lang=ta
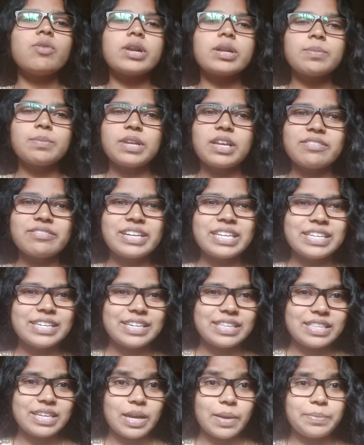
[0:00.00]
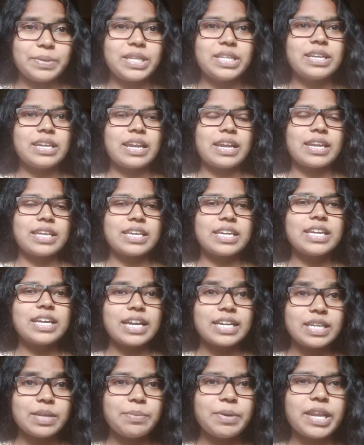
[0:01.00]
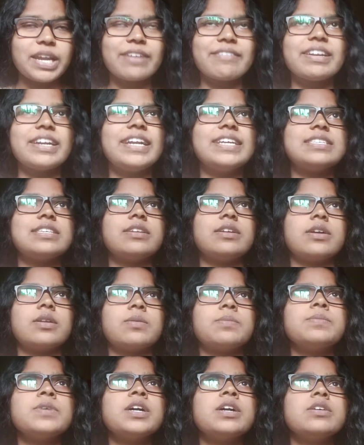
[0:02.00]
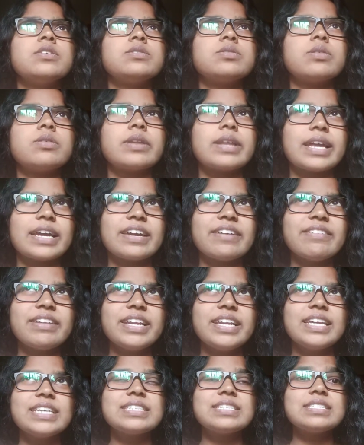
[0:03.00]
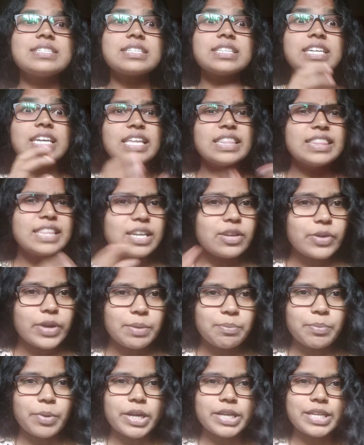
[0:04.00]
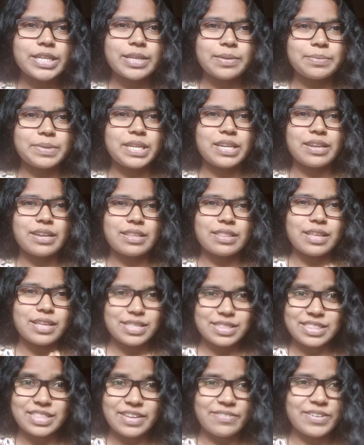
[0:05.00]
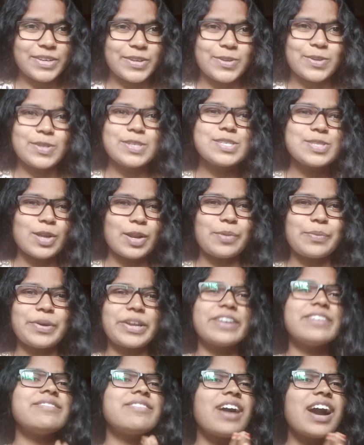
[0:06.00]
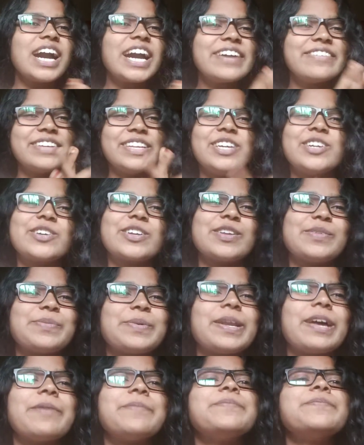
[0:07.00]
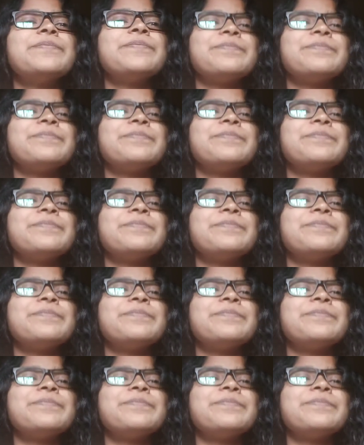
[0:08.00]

உடம்பெல்லாம் வலிக்குது அப்படின்ற அன்னைக்கு கண்டிப்பா ரெக்கவரி டேஸ் எடுக்கணும் ஸோ ரெக்கவரி டேஸ் லாங்குவேஜ்ன்றது எந்த அளவுக்கு இம்பார்ட்டன்ட் அப்படின்றது தான் இந்த வீடியோவில் சொல்ல போகிறேன் வாங்க வீடியோக்குள்ள போகலாம்